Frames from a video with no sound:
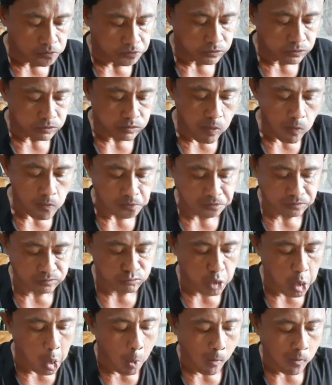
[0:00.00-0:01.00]
mga
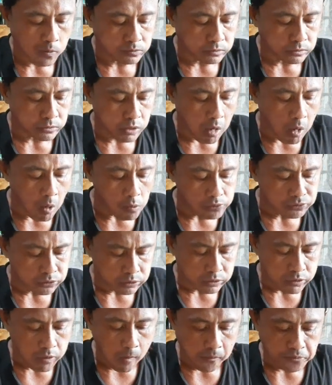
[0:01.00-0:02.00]
tubig na yung inom ron
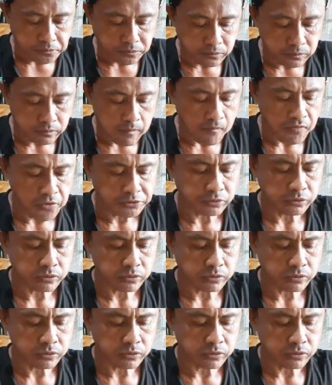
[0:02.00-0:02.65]
ko mag inom